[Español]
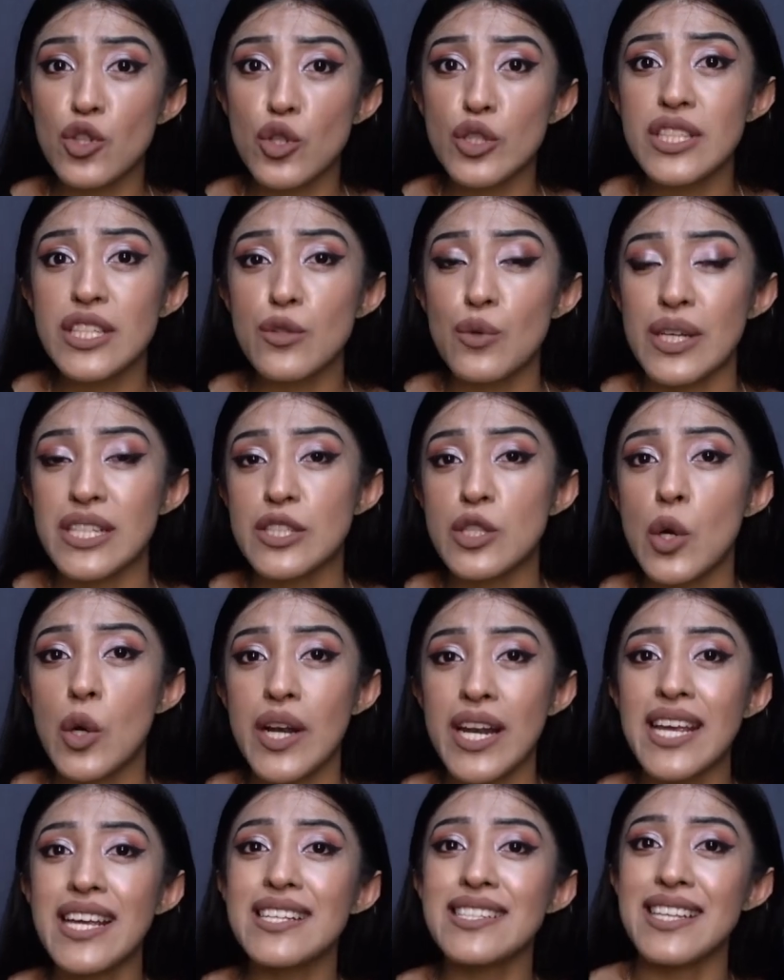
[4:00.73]
dos
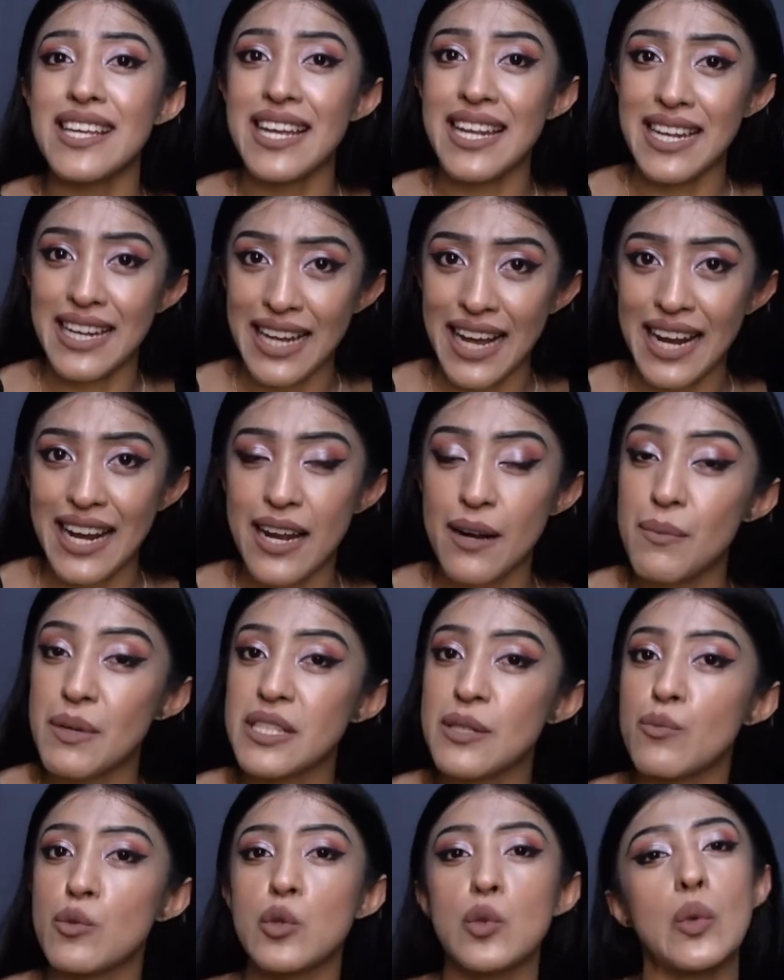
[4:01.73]
situaciones, el ganar
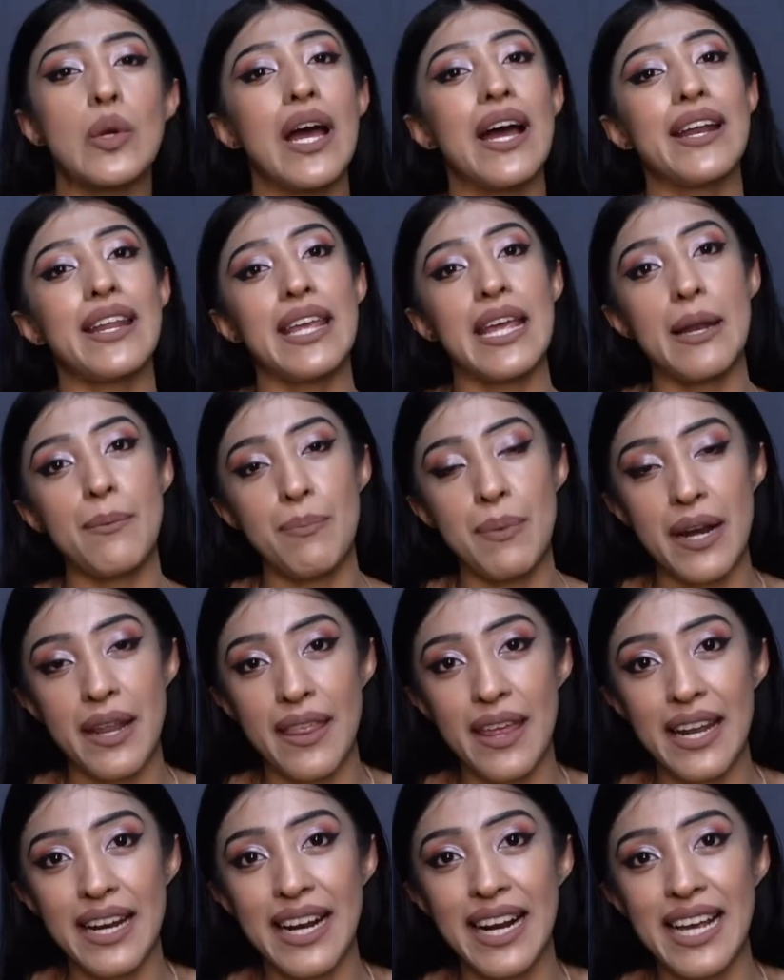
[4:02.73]
masa muscular y el
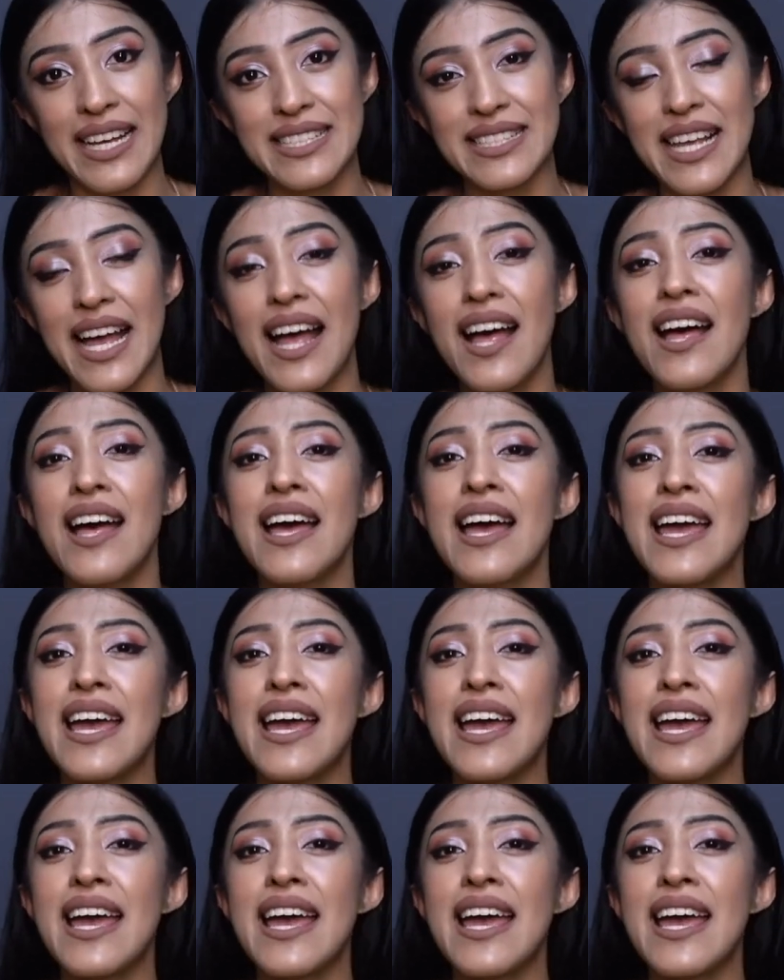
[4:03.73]
perder grasa,